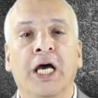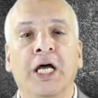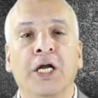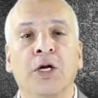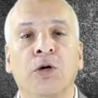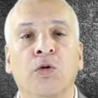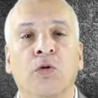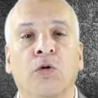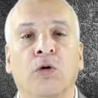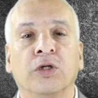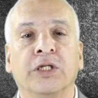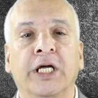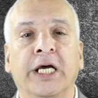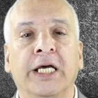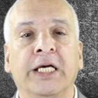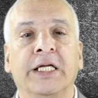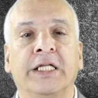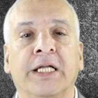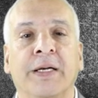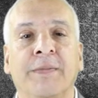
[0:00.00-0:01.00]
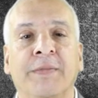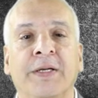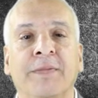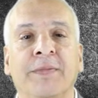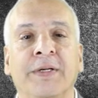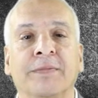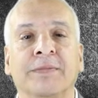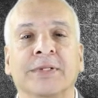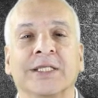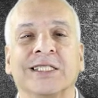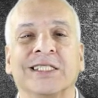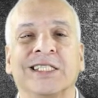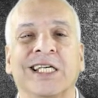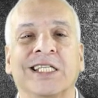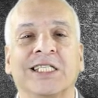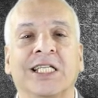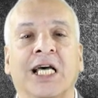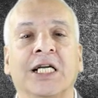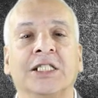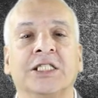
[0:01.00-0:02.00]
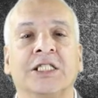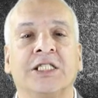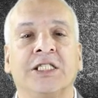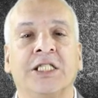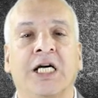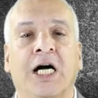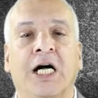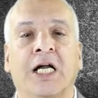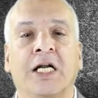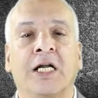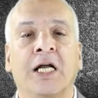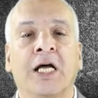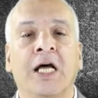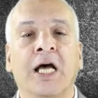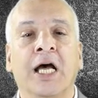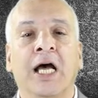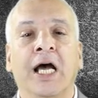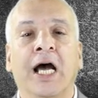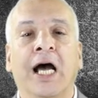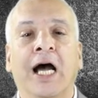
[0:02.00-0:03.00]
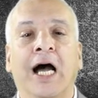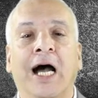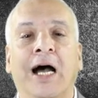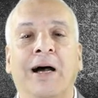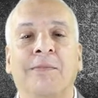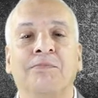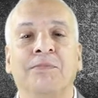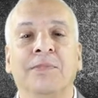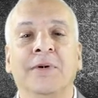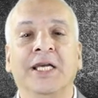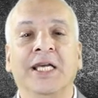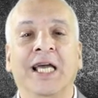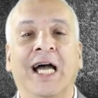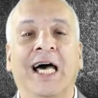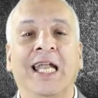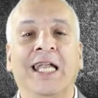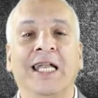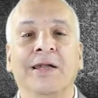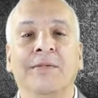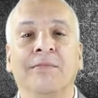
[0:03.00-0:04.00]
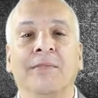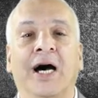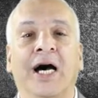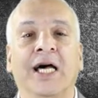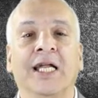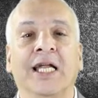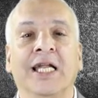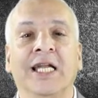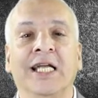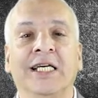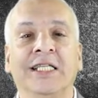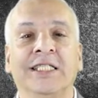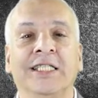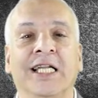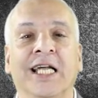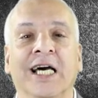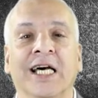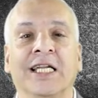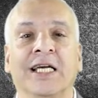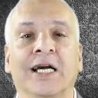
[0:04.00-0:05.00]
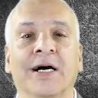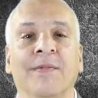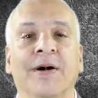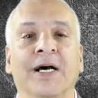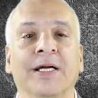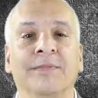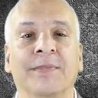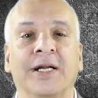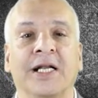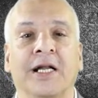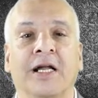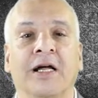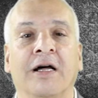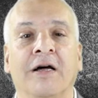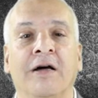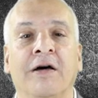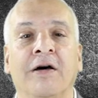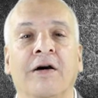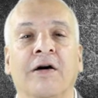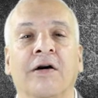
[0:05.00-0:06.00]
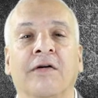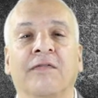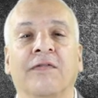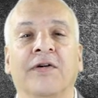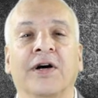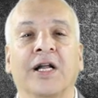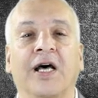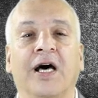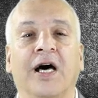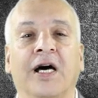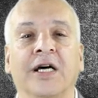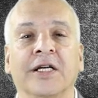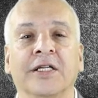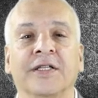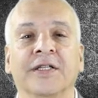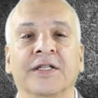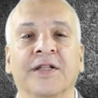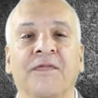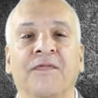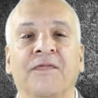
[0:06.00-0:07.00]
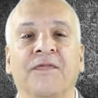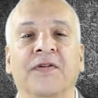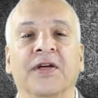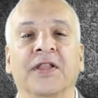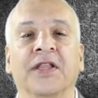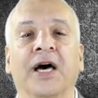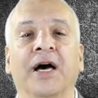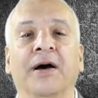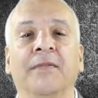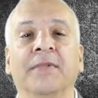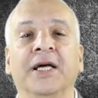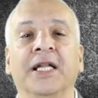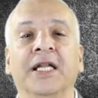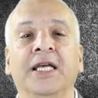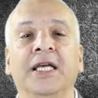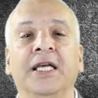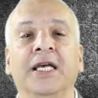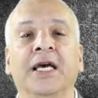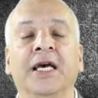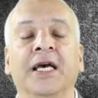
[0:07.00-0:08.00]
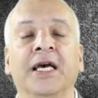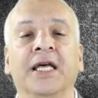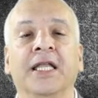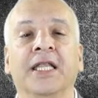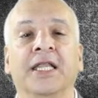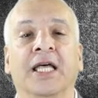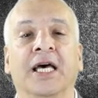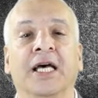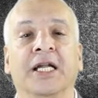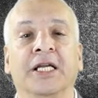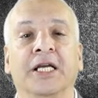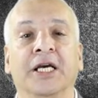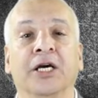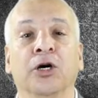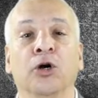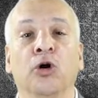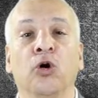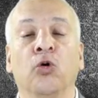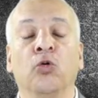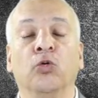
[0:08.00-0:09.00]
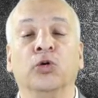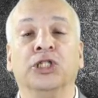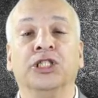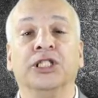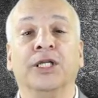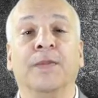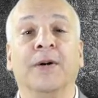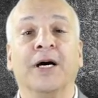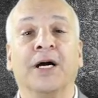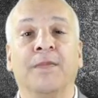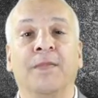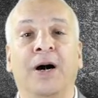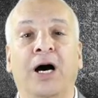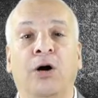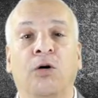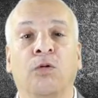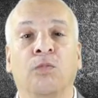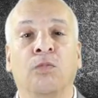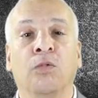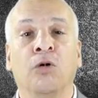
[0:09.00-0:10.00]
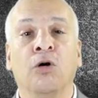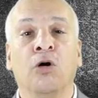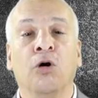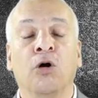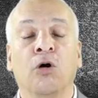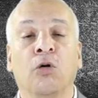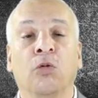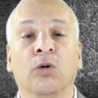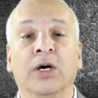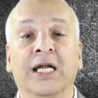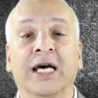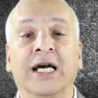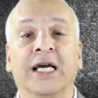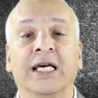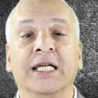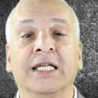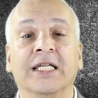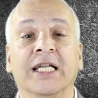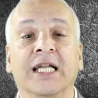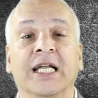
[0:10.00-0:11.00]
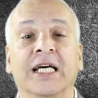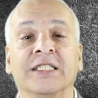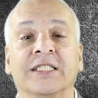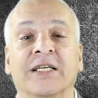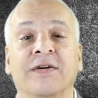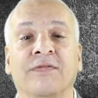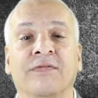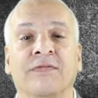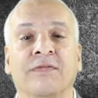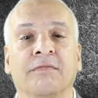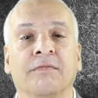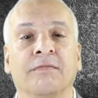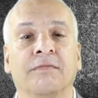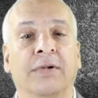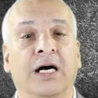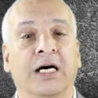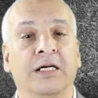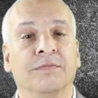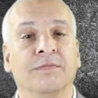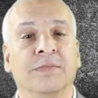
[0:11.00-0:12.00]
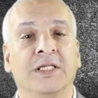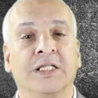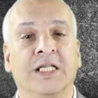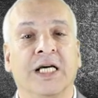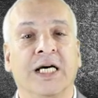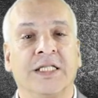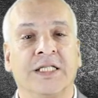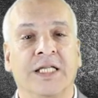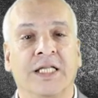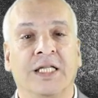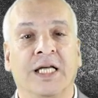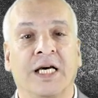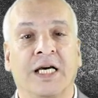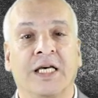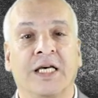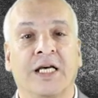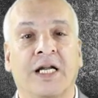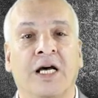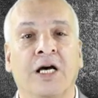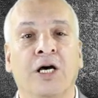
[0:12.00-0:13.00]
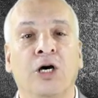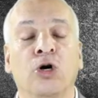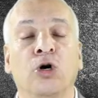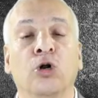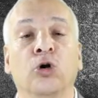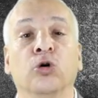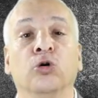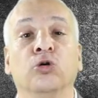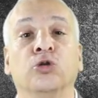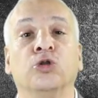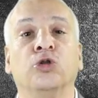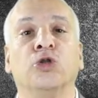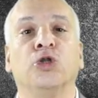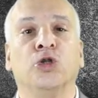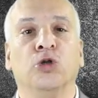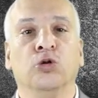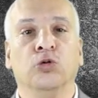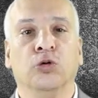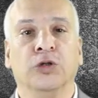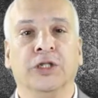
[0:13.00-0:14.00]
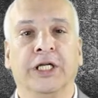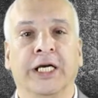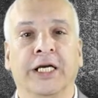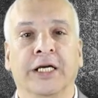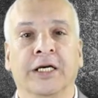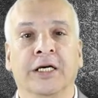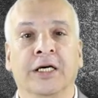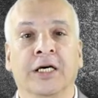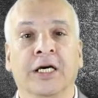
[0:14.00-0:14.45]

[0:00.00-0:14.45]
أنه عدي تميمي ب 19 شهر حب يعلم على الاحتلال كمان مرة فراح تنفذ عملية ثانية واشتبك معهم ولكن للأسف بعد ما انتهت الذخيرة استشهد عدي